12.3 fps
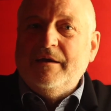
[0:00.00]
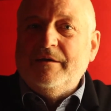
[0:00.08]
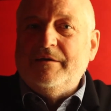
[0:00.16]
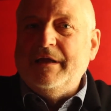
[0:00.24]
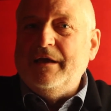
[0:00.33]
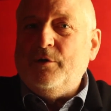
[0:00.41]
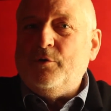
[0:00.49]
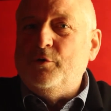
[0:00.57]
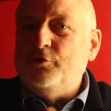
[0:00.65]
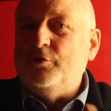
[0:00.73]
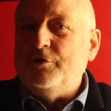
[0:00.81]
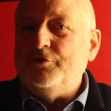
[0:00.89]
Der
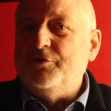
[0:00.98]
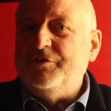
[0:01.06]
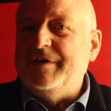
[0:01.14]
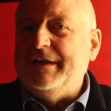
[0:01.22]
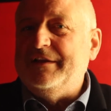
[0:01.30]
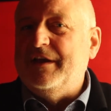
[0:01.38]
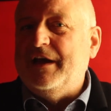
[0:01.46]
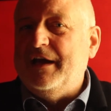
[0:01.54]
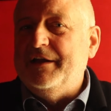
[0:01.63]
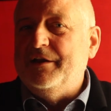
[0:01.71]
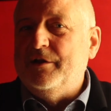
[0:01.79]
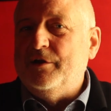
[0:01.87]
Kulturausschuss hatte
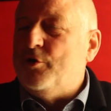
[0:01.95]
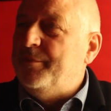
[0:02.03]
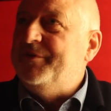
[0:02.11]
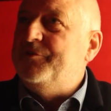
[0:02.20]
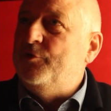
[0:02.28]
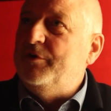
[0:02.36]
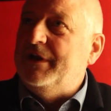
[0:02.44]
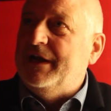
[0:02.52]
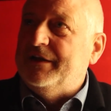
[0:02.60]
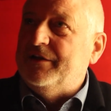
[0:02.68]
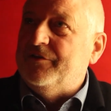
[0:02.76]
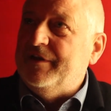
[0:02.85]
eine Kommission
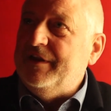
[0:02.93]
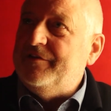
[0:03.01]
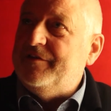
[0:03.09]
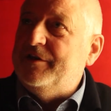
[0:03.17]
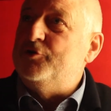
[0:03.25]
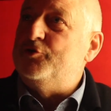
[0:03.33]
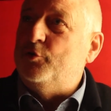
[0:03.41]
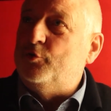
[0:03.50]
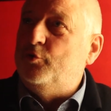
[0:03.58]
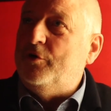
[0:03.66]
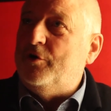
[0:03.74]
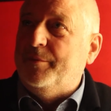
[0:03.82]
eingesetzt, eine
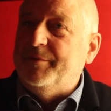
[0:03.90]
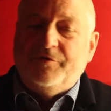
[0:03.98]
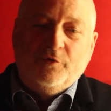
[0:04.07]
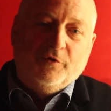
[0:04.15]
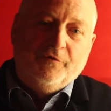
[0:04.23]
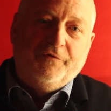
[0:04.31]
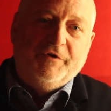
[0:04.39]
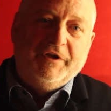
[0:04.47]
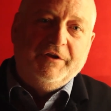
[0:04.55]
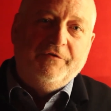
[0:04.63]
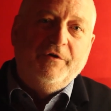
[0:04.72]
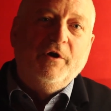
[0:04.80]
Strukturkommission für
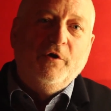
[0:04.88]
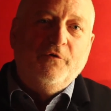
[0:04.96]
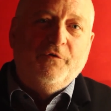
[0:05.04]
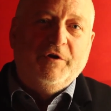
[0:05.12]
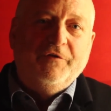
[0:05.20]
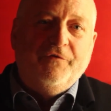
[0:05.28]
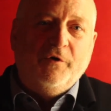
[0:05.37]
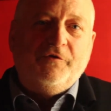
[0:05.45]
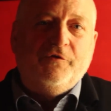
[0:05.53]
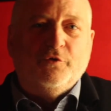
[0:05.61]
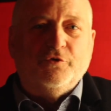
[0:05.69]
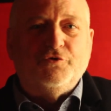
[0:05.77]
die, für die
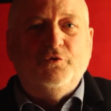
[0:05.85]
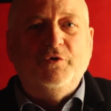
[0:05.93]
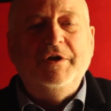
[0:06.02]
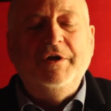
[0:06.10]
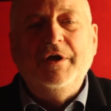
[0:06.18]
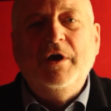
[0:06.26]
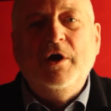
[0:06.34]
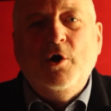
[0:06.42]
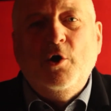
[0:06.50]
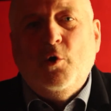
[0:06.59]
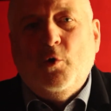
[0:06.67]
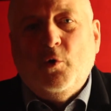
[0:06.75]
Volkshochschule
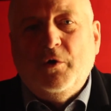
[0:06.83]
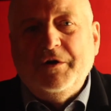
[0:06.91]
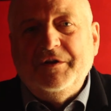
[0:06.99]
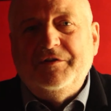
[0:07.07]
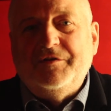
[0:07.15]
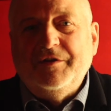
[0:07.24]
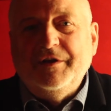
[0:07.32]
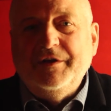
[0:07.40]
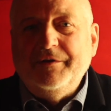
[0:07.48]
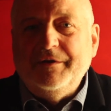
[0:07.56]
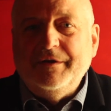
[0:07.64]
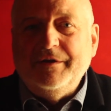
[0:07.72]
und
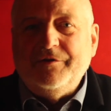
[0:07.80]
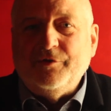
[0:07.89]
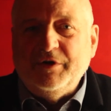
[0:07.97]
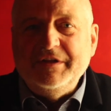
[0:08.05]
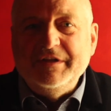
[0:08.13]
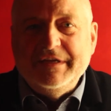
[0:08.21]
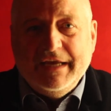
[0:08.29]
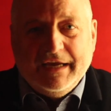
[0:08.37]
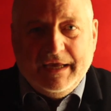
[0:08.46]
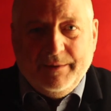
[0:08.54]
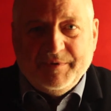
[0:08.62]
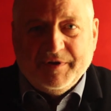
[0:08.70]
äh, es sollten die
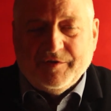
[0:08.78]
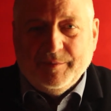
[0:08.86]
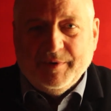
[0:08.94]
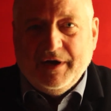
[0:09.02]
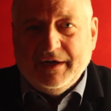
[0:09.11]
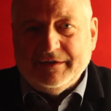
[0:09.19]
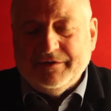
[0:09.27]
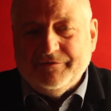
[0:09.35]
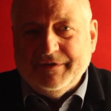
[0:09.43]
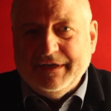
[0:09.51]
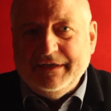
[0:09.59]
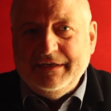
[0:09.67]
Ergebnisse beraten
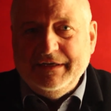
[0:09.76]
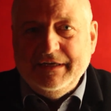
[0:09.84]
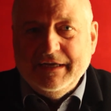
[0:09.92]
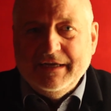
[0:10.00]
werden.